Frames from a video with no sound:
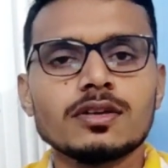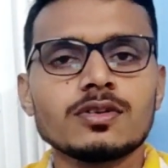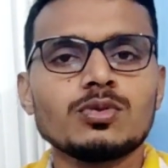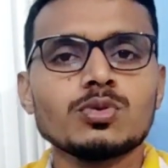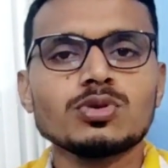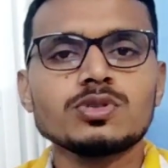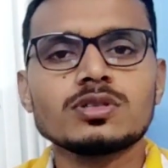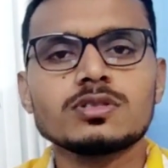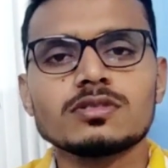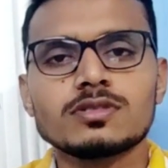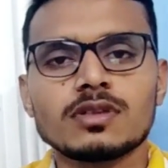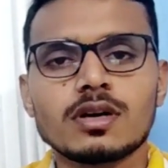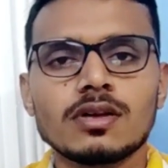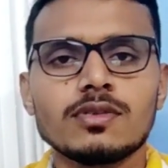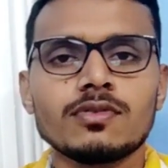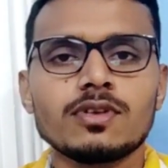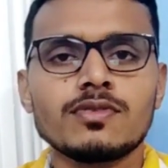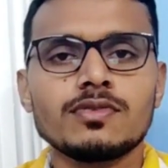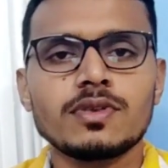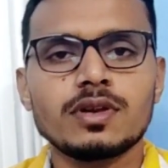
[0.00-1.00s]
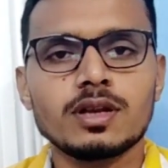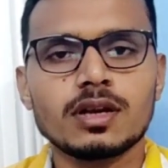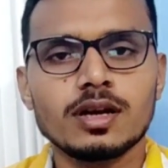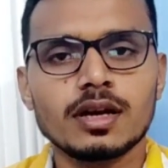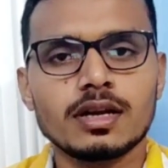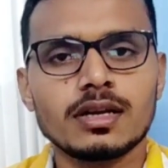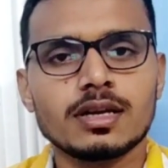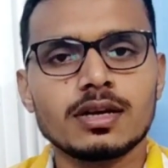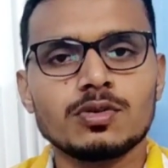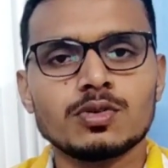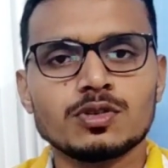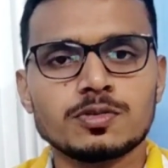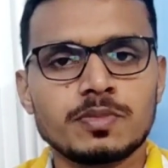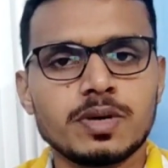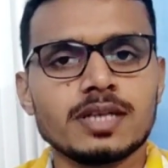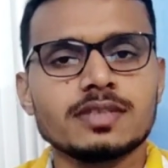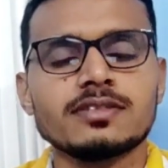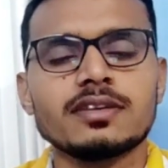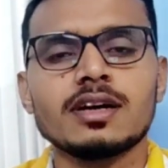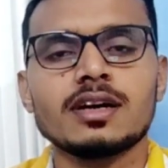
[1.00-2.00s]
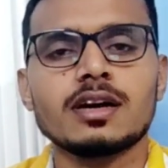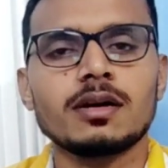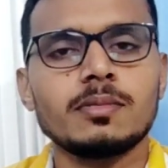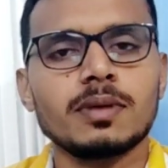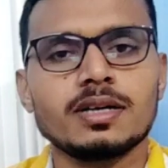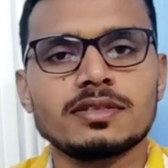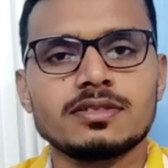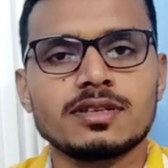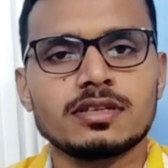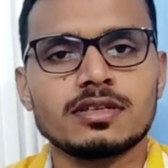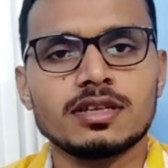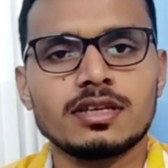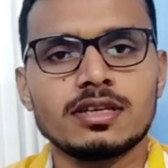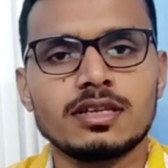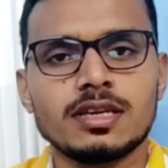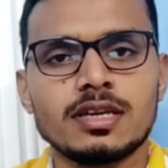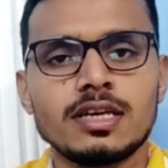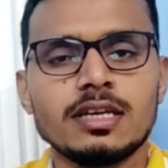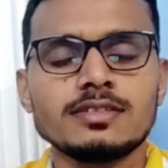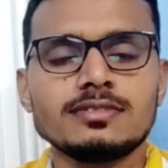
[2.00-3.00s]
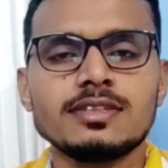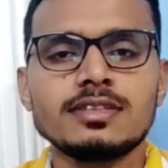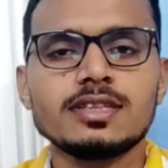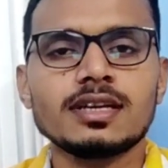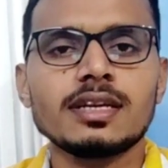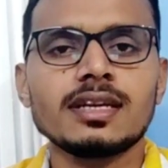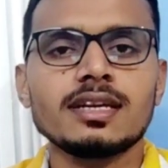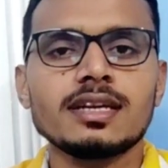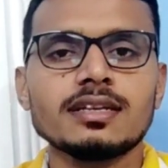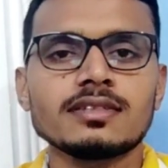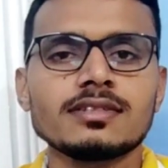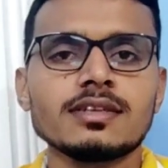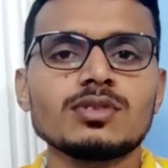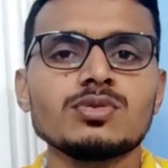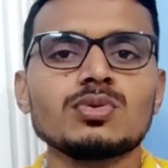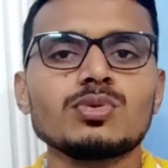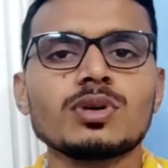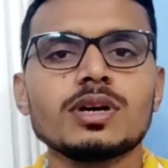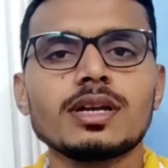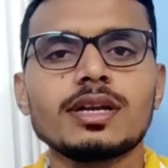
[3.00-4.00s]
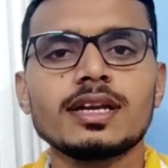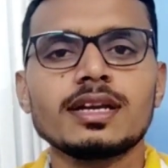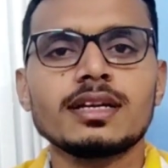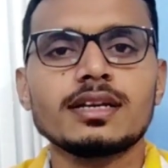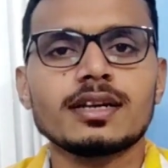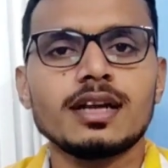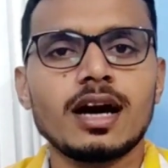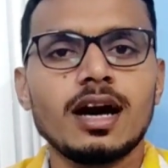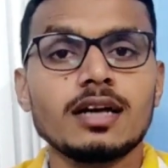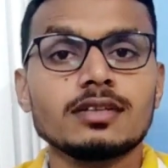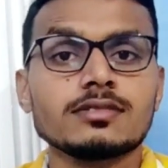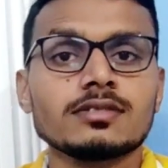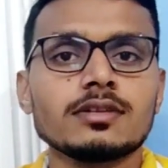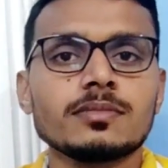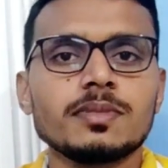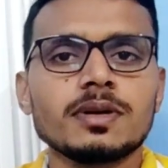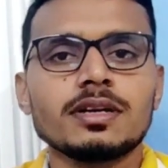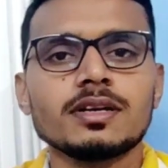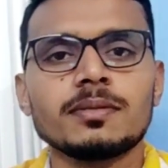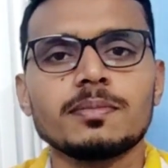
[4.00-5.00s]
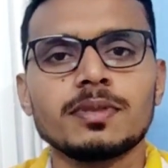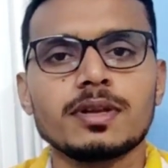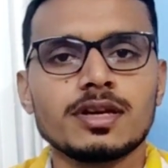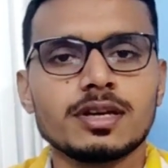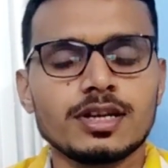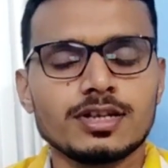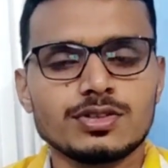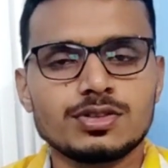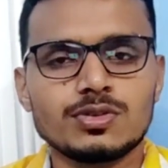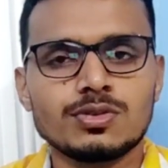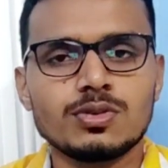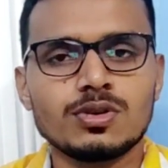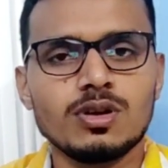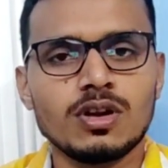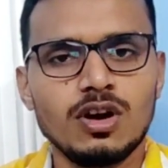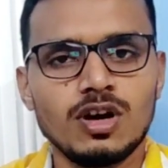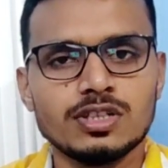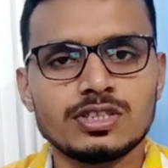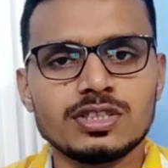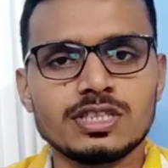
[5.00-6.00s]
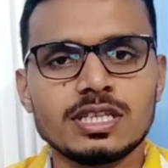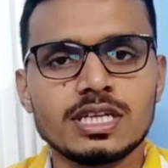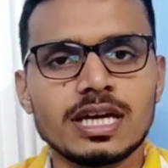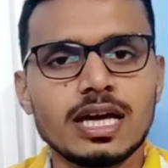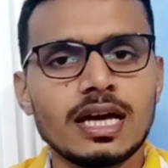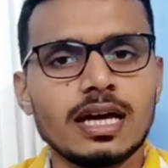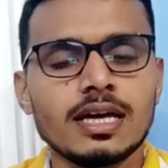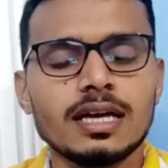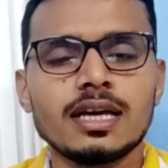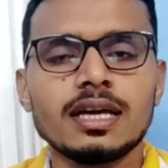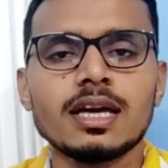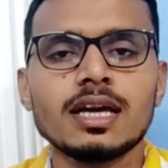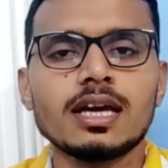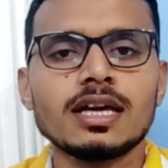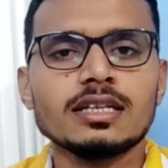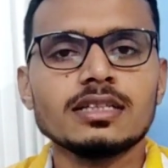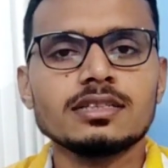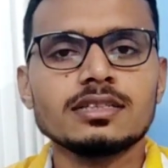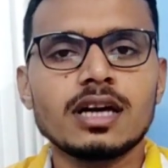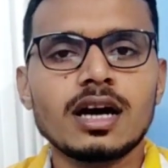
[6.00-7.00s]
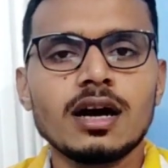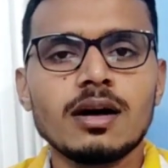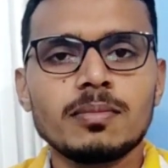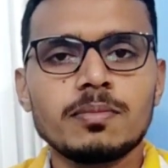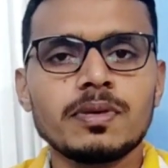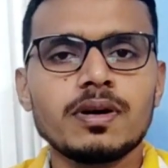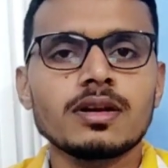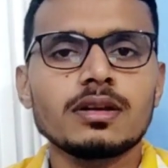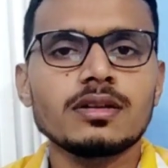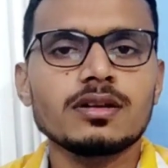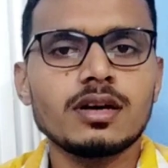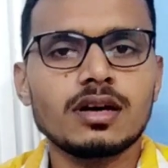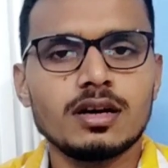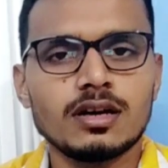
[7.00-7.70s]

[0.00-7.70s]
कुछ सर्वे फिल करके कुछ पैसा कमा सकते थे इसी तरीके से गूगल ने टास्क मेट अप्लीकेशन को लॉन्च किया है जहाँ पर